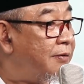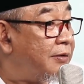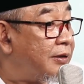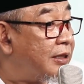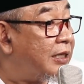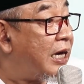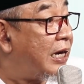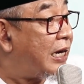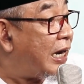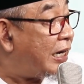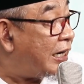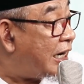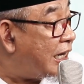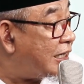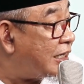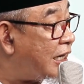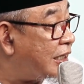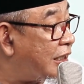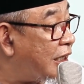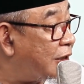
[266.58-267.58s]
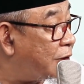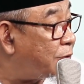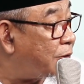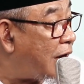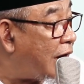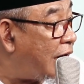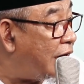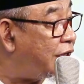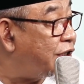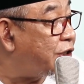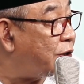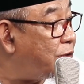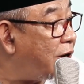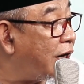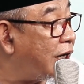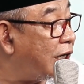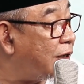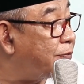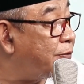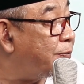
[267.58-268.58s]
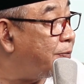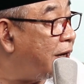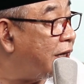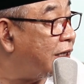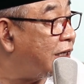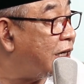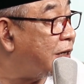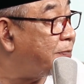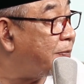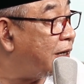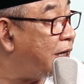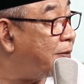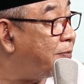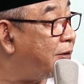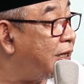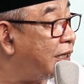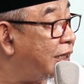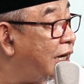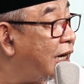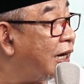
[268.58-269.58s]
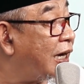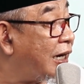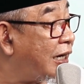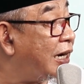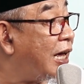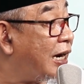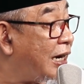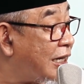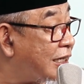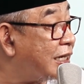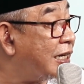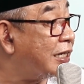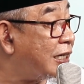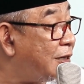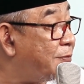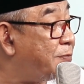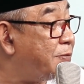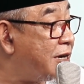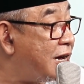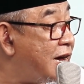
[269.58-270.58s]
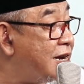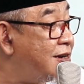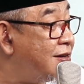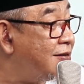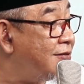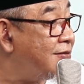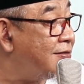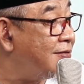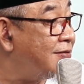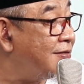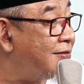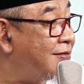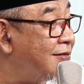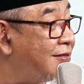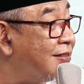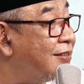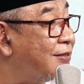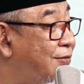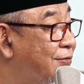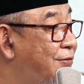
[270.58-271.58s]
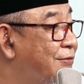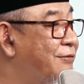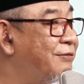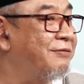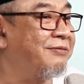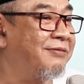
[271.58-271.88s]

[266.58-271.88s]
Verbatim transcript: dengan landasan kekurangan jauh akan lebih baik daripada nah, menikah nah, karena nah. alasan kelebihan. Betul. Itu.